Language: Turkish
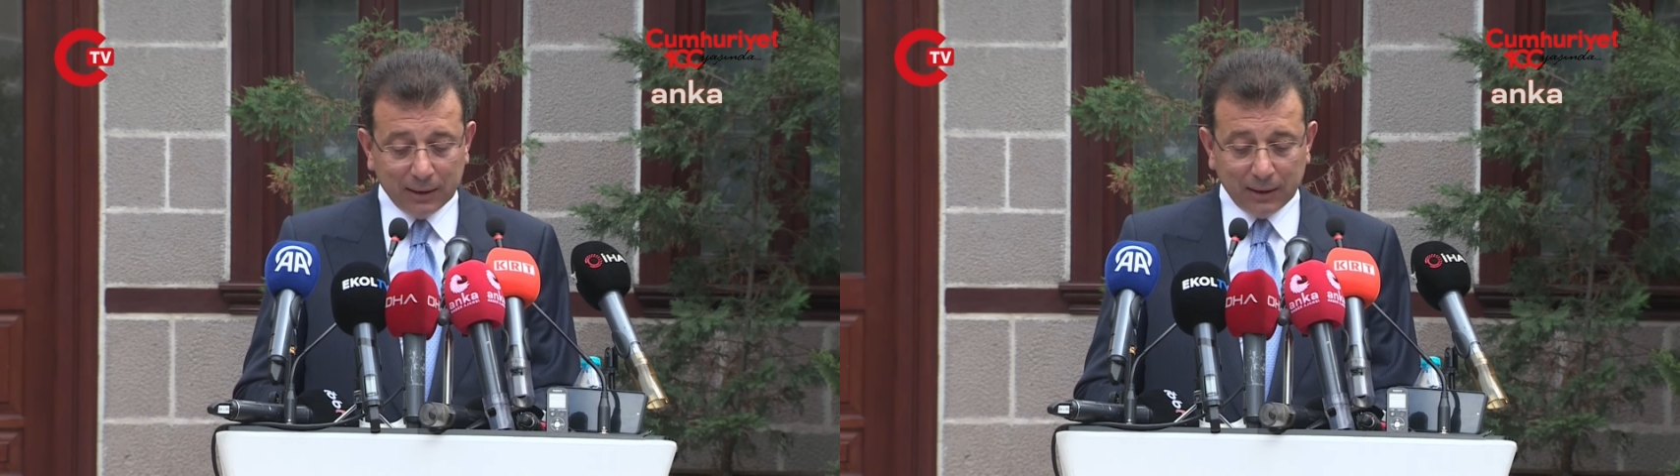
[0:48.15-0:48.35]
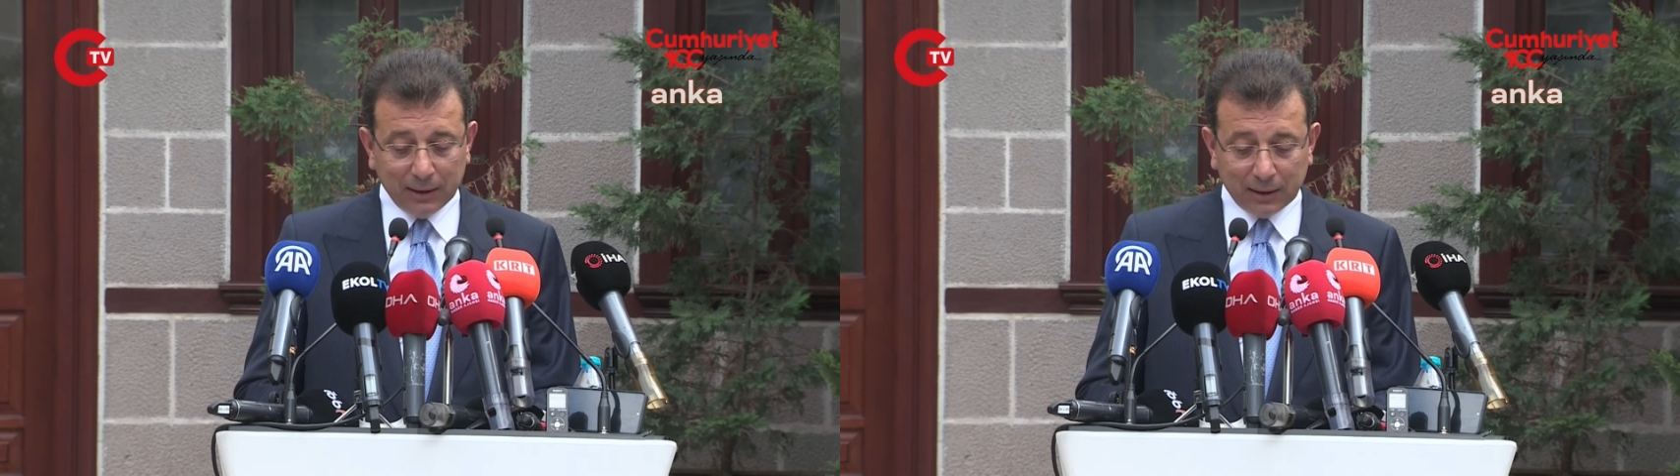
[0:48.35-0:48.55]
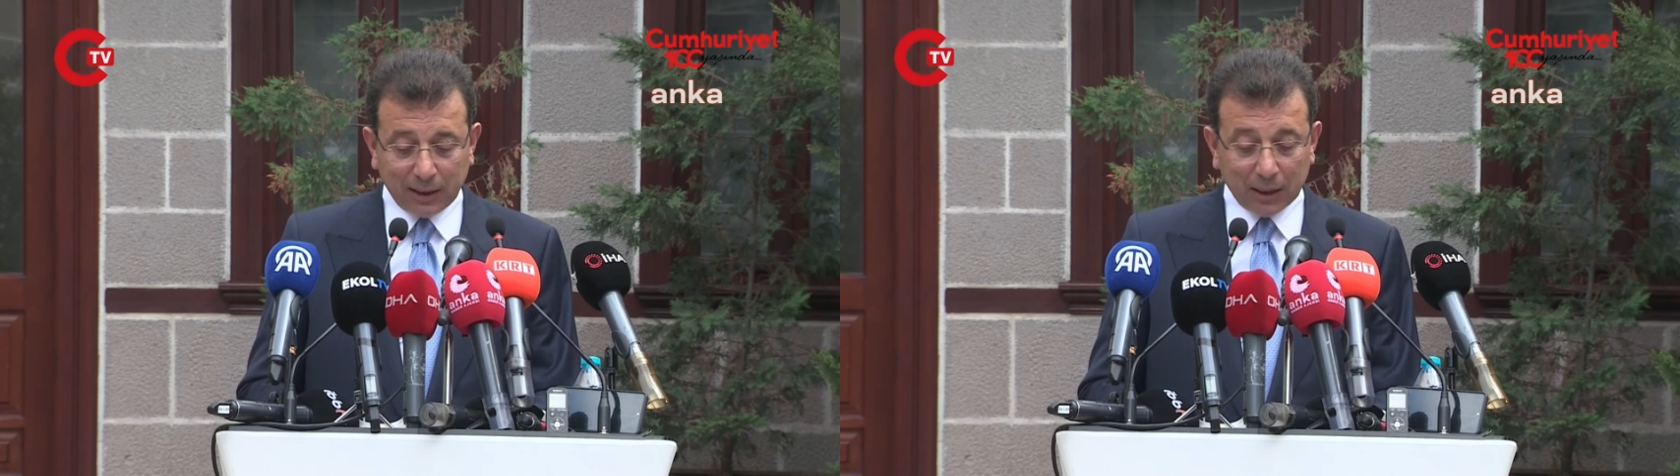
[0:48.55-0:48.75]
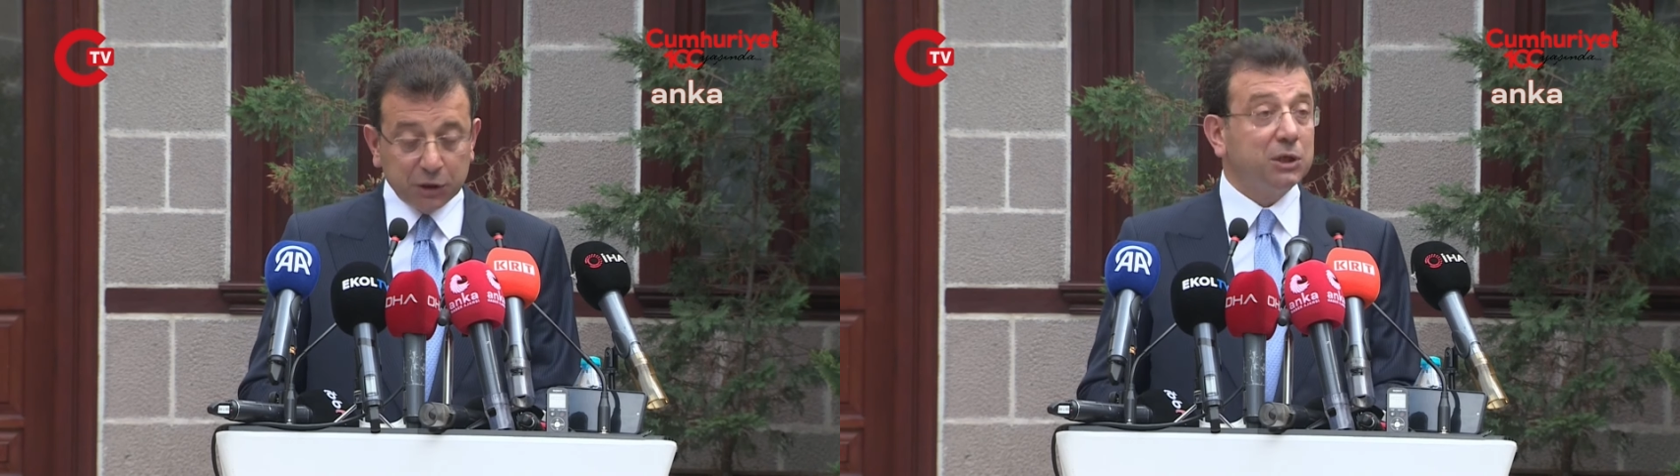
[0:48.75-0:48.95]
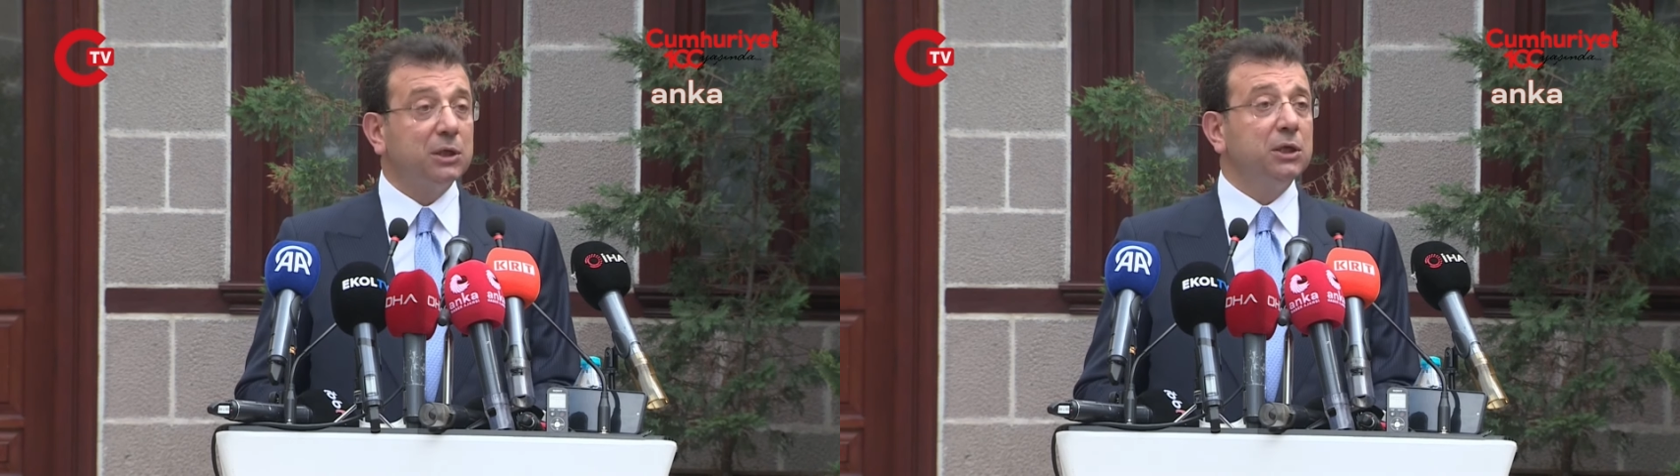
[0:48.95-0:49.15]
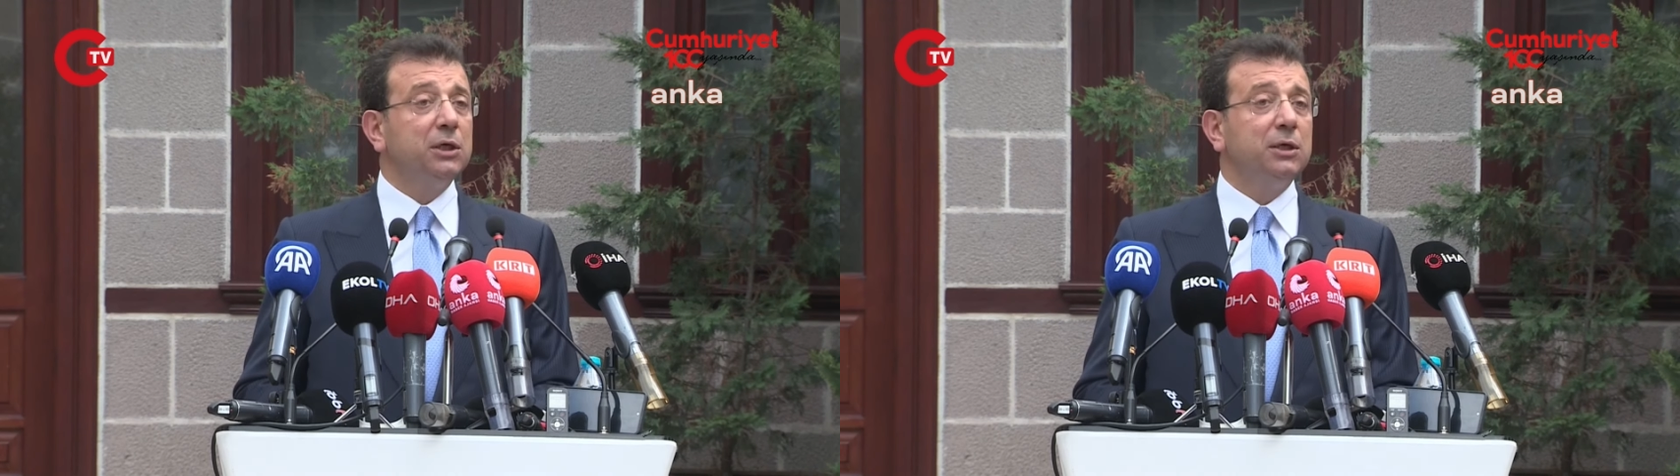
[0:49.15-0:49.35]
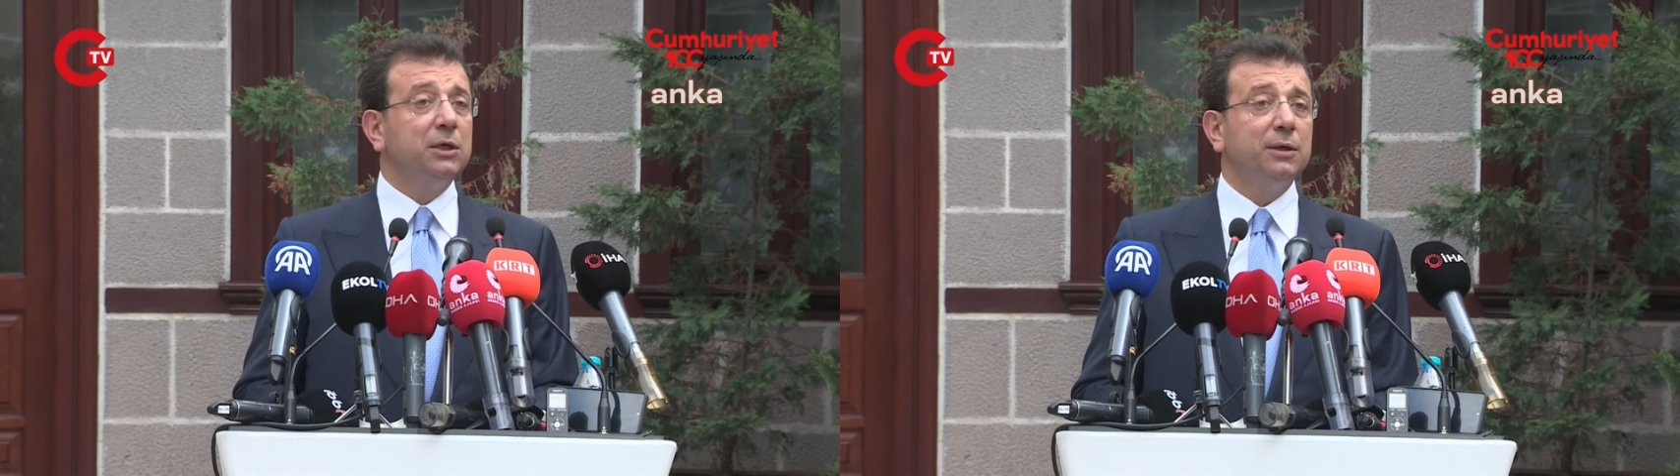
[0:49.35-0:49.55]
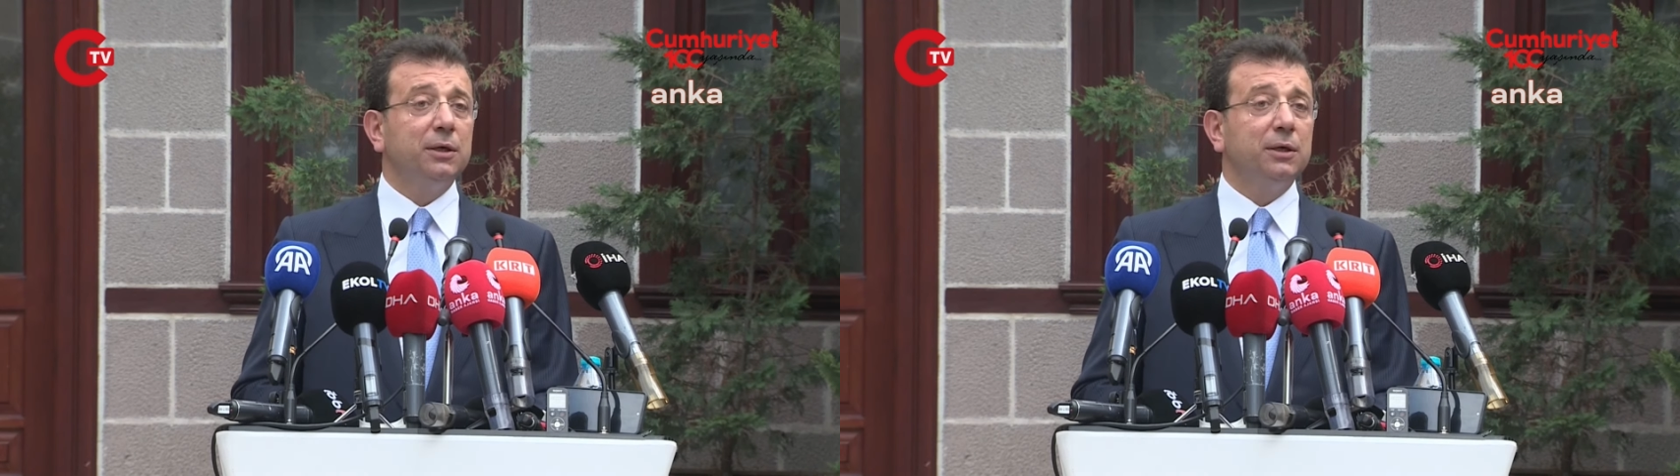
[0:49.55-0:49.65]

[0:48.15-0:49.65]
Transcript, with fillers: e, karışıklığı